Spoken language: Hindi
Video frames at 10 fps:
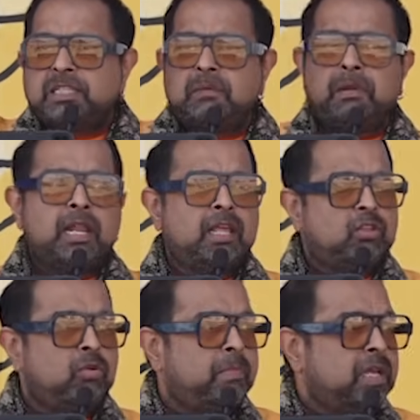ऐसे बच्चे
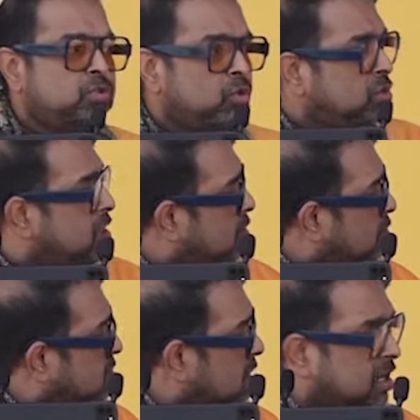बैठे हैं तो मैं शुरू हो
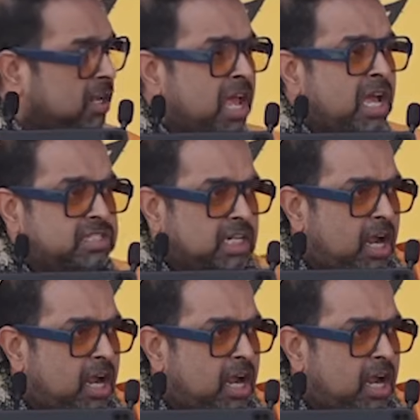जाता हूँ सर